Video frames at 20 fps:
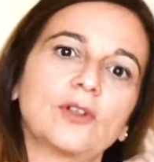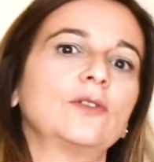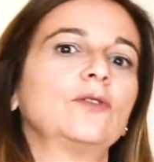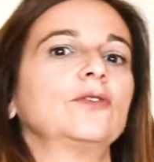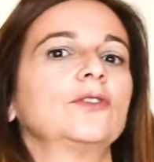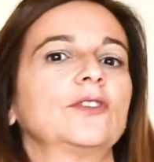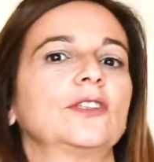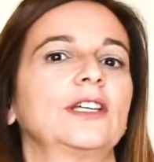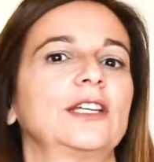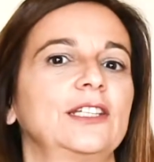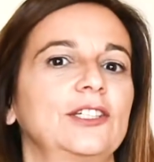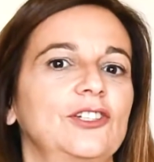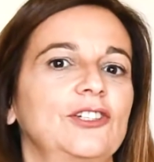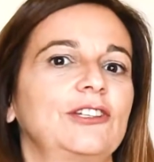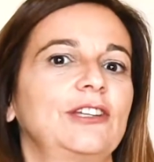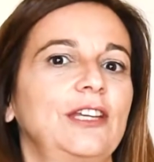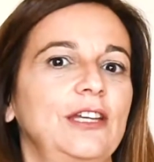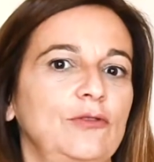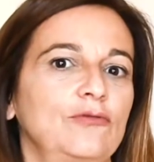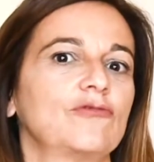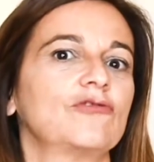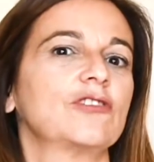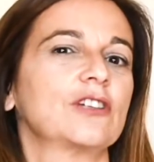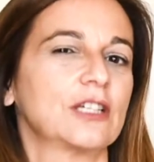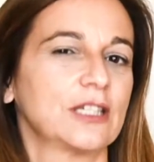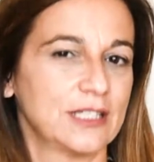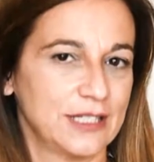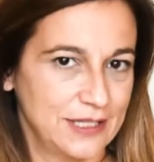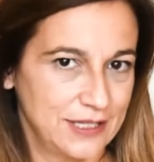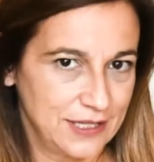que todos aqueles
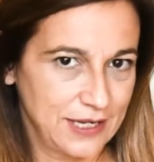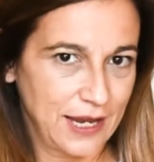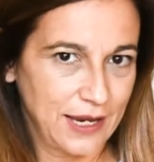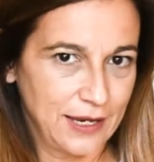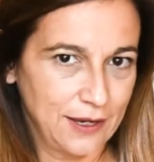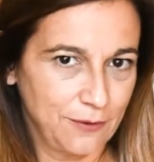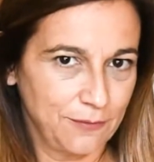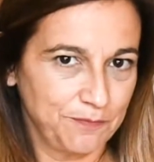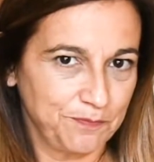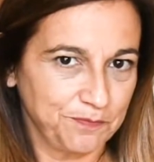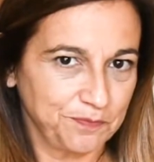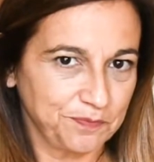nãos saiam.